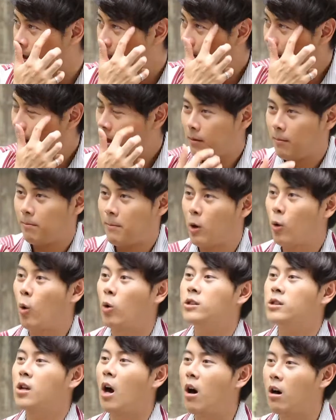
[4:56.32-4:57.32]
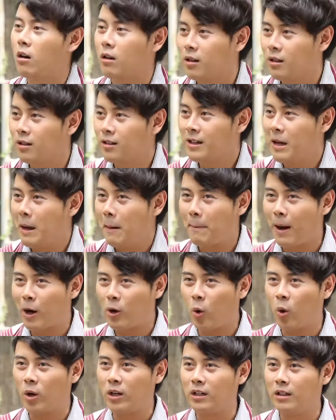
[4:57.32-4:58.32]
บบางคนช็อก บา
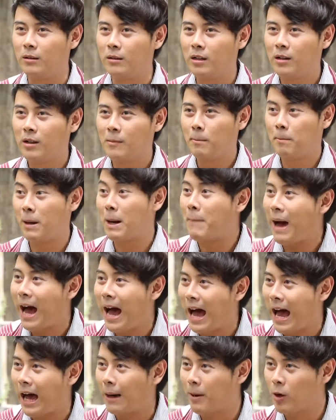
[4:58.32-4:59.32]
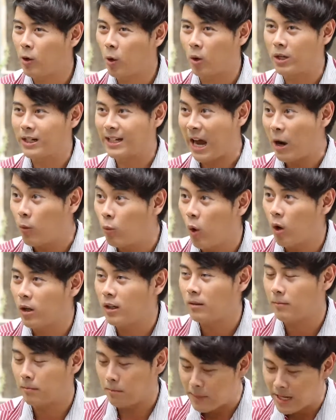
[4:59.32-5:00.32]
งคนประหม่าบางคนกังวล
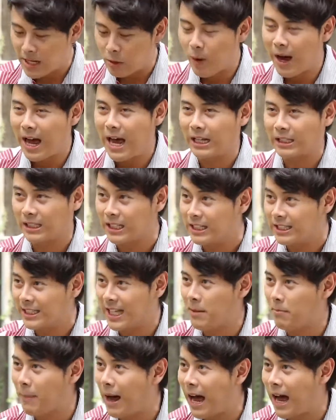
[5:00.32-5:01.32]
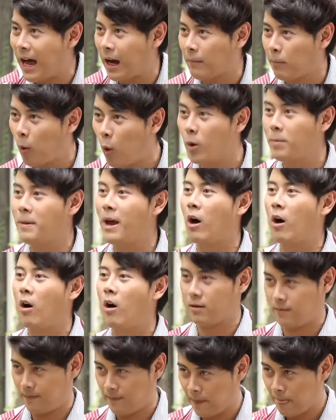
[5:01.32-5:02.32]
มีว่าตื่นเต้นมาก พูดไม่
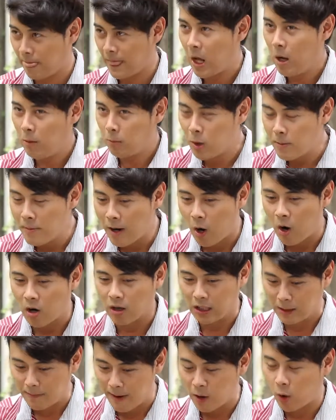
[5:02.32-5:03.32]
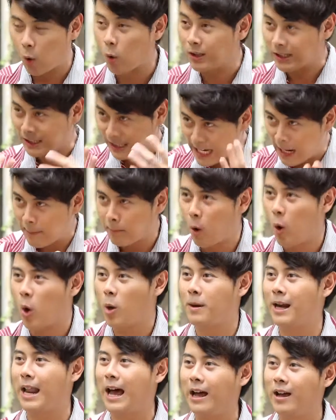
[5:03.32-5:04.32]
กพูดไม่ออกหรือบางคนเตรียมโพ
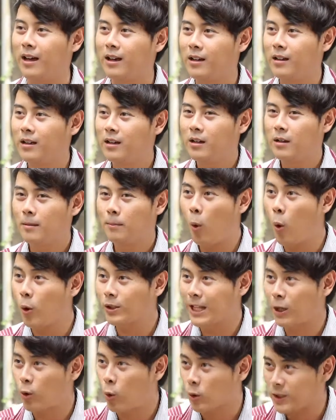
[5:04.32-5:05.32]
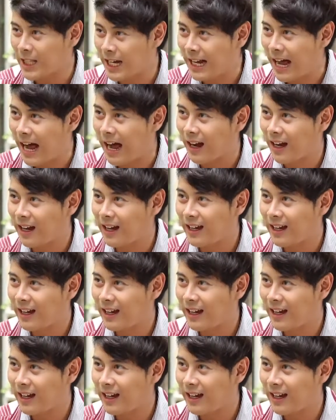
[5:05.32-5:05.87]
ยมาละ พูดตะกุกตะกัก